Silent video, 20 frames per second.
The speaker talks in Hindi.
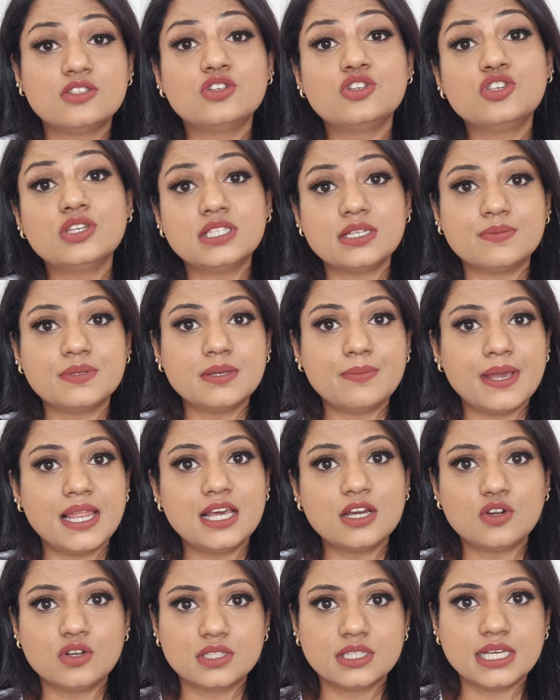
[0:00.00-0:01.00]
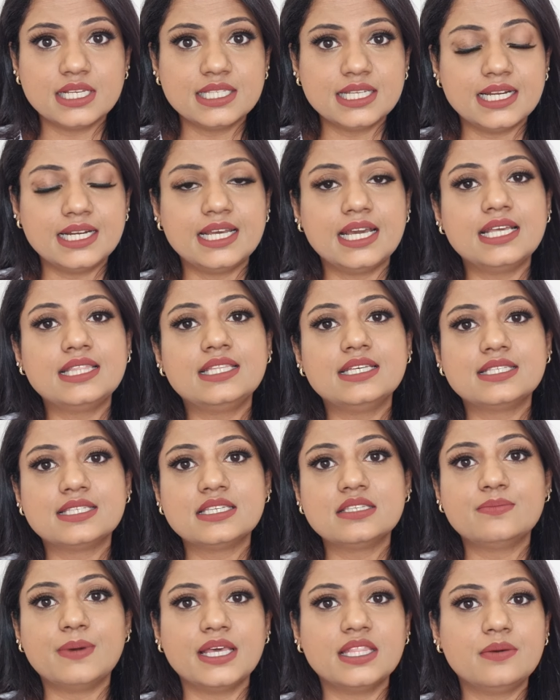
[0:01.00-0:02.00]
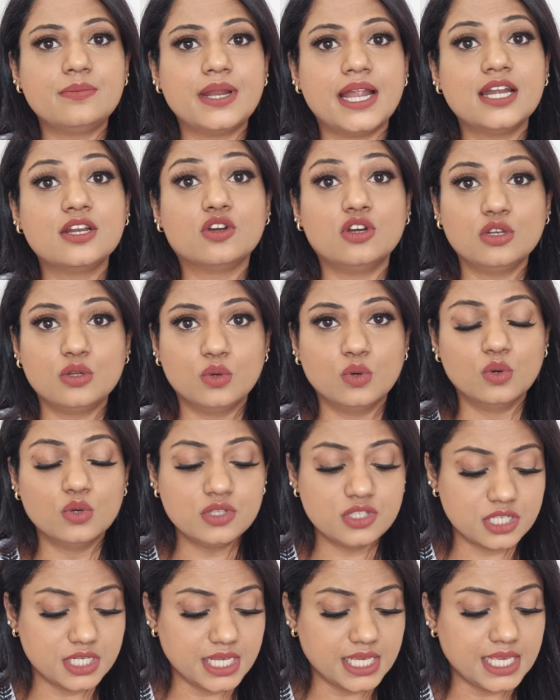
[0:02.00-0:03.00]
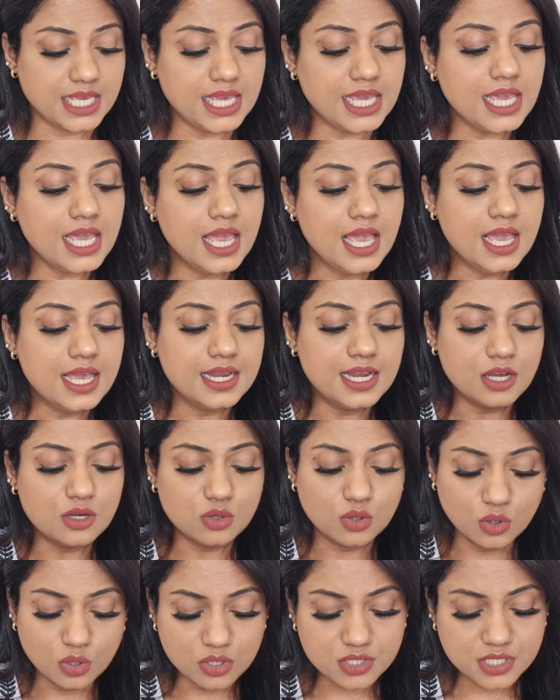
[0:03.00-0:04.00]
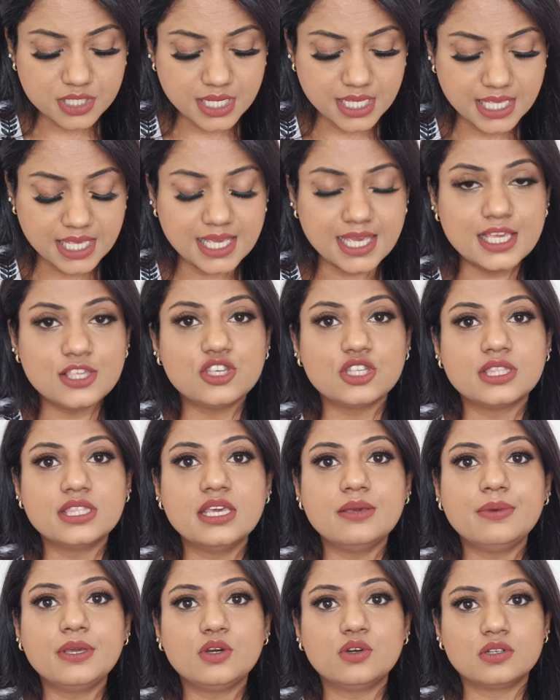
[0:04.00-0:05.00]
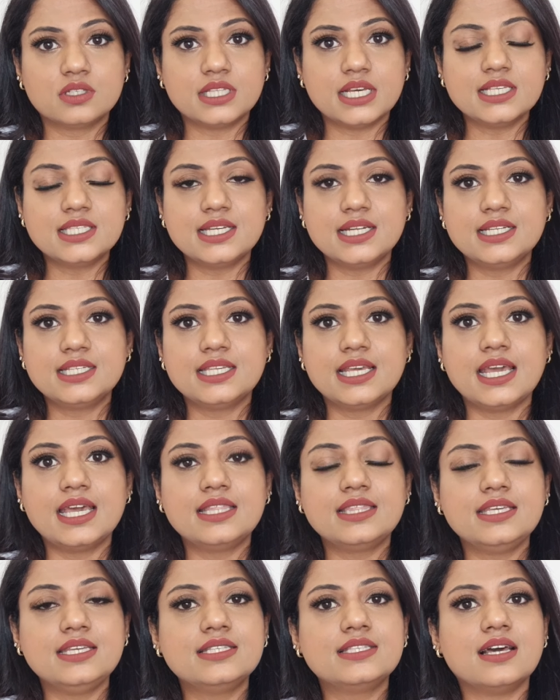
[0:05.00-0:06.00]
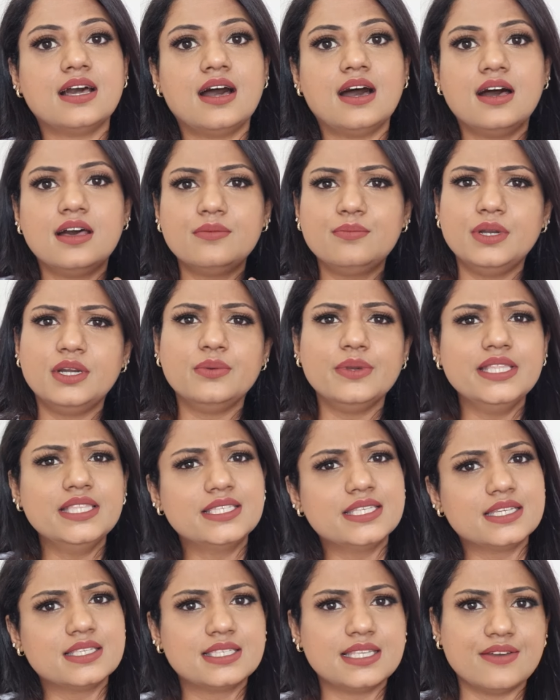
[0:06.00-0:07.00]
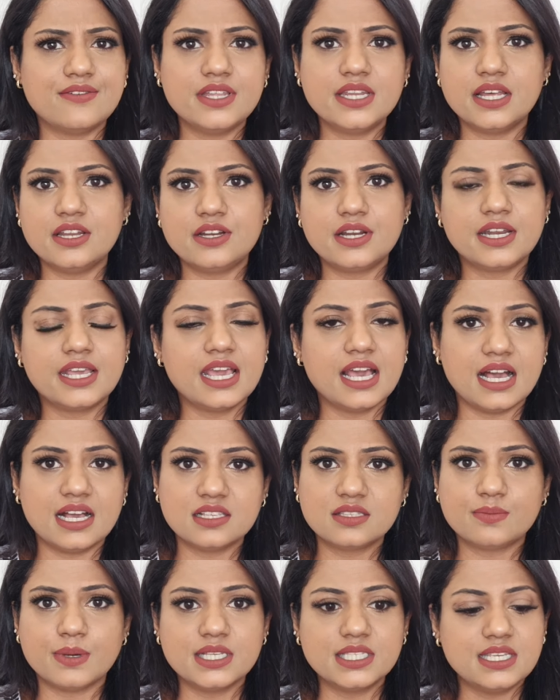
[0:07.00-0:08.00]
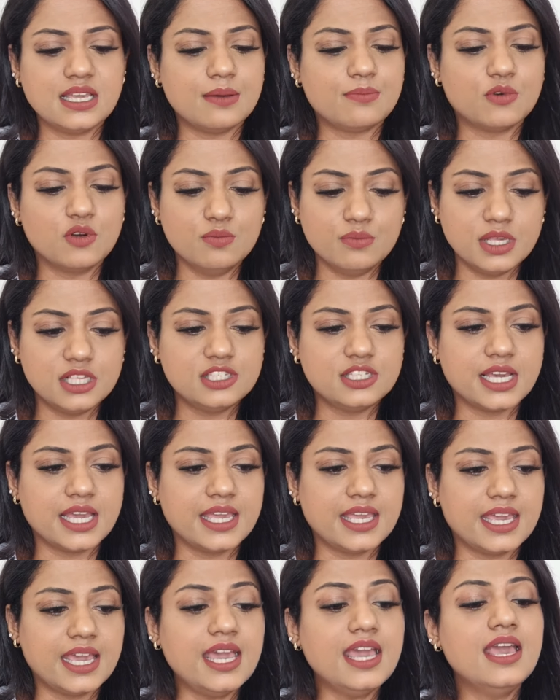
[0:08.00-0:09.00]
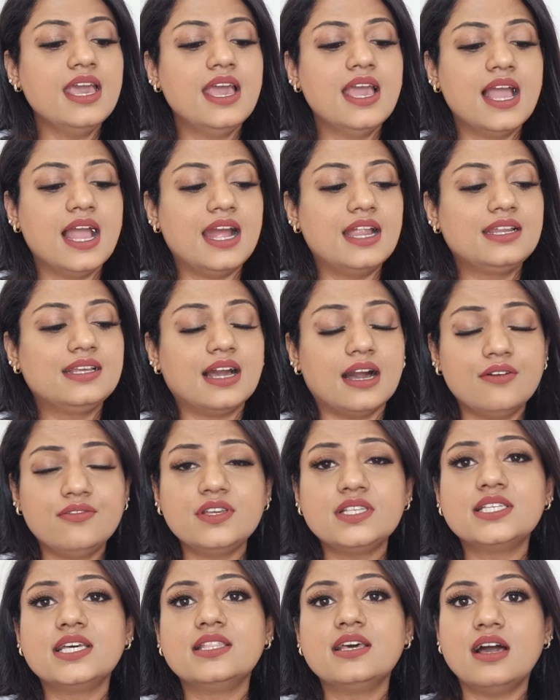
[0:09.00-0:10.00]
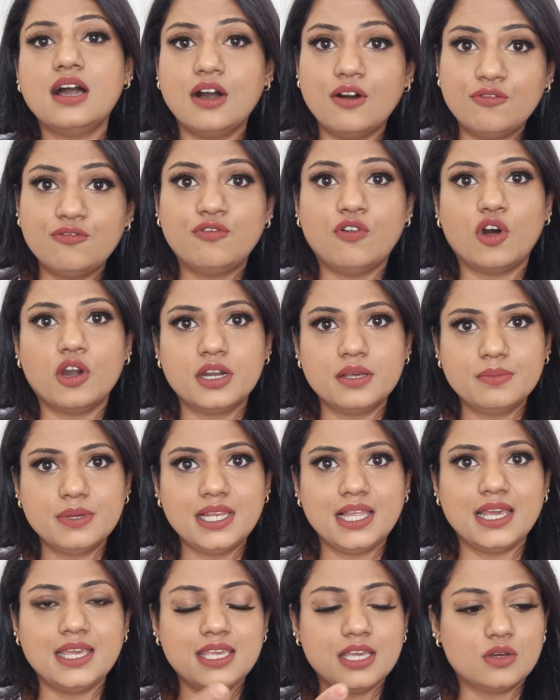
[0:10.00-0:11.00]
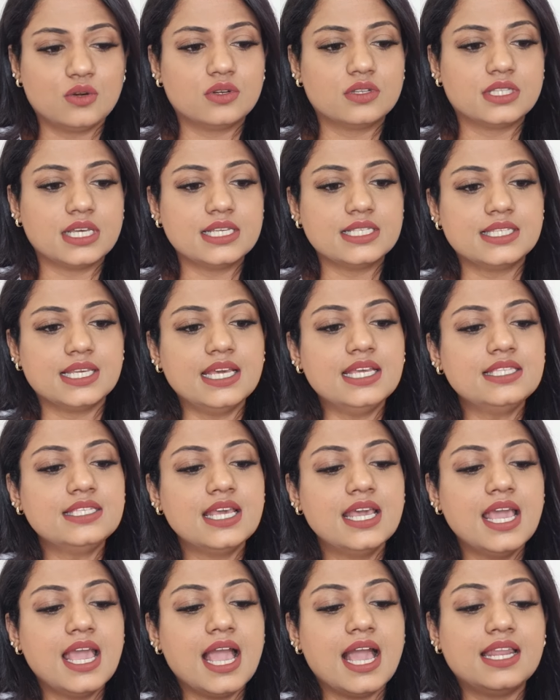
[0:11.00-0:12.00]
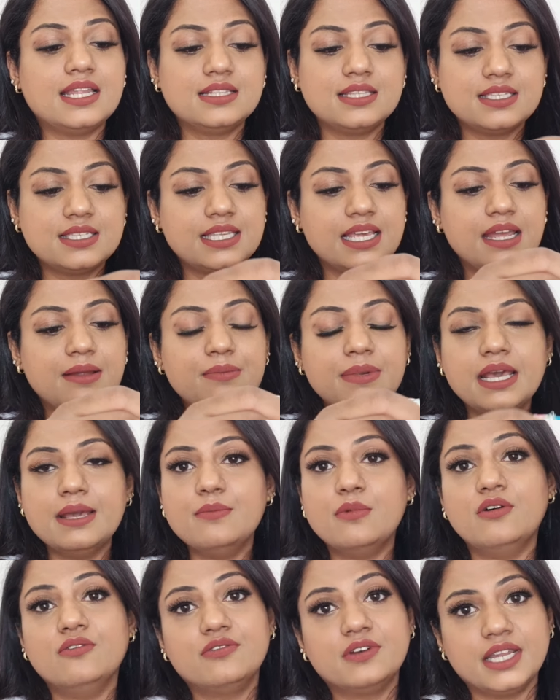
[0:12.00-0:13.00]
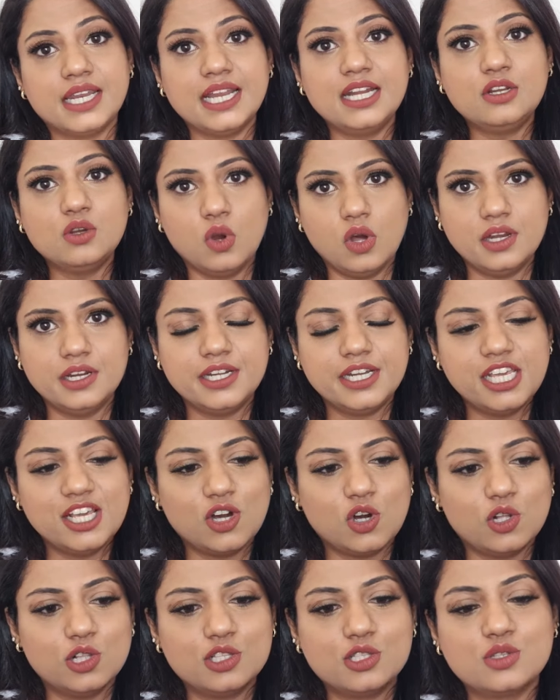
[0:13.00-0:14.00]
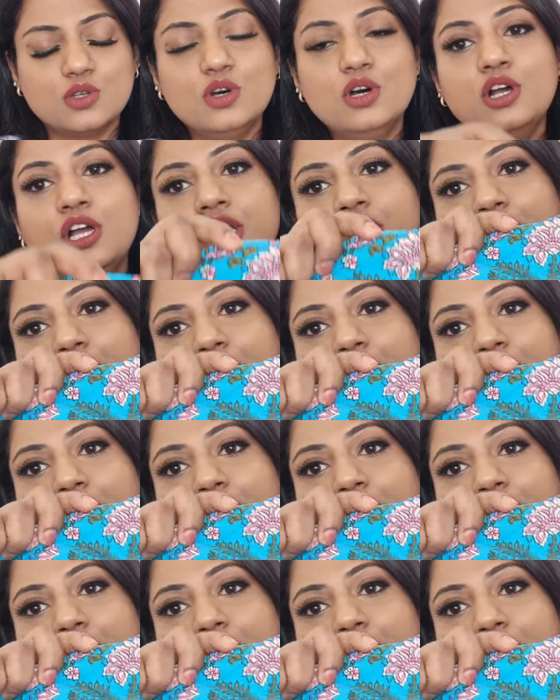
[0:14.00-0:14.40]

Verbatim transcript: सो so, जो सबसे पहला कुर्ता सेट है दिस इज़ बाय द ब्रांड कॉल गोस रिकी नाउ गोस रिकी के जितने भी कुर्ता सेट्स हैं दीज आर बिटवीन सिक्स सेवन हंड्रेड के आसपास ही आपको मिल जाएंगे एंड काफ़ी ज़्यादा अफोर्डेबल है ये कुर्ता सेट्स एंड एट द सेम टाइम ऑफ ग्रेट क्वालिटी ऑल्सो